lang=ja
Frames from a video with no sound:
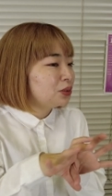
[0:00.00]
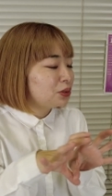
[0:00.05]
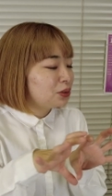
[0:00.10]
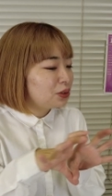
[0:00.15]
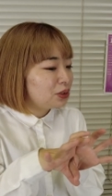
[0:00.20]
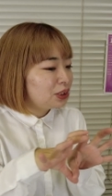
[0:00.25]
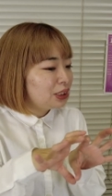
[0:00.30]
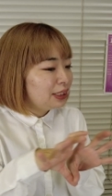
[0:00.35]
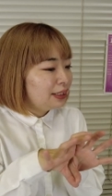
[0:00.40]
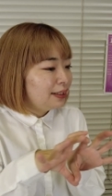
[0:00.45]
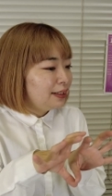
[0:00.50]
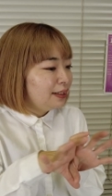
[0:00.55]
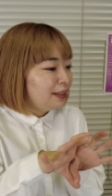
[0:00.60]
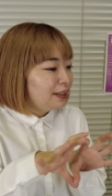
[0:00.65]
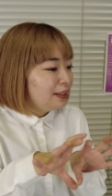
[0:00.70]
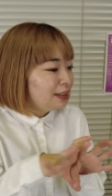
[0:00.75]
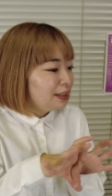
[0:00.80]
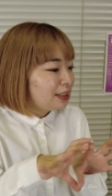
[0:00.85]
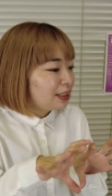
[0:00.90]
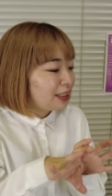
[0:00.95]
く
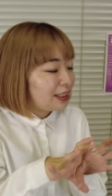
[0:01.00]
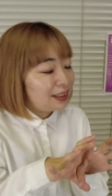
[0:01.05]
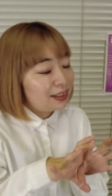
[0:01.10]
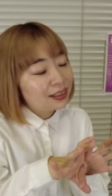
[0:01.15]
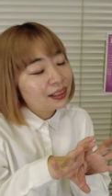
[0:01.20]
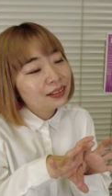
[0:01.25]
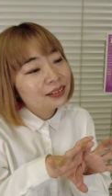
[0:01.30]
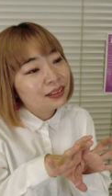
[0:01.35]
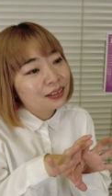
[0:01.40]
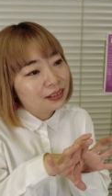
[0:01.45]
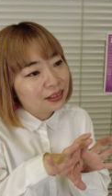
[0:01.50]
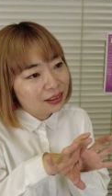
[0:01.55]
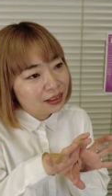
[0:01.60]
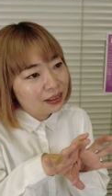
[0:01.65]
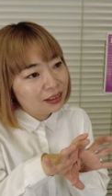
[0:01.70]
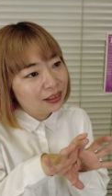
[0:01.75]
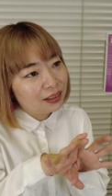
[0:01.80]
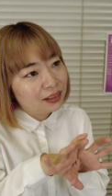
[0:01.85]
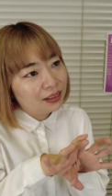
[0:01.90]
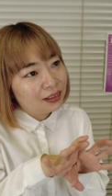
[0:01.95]
気になって
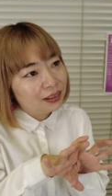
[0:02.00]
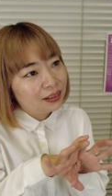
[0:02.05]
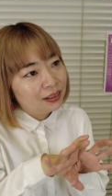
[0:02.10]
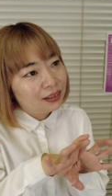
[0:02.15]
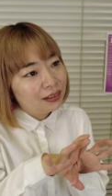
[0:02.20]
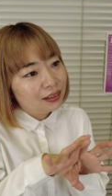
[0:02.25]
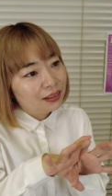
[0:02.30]
て、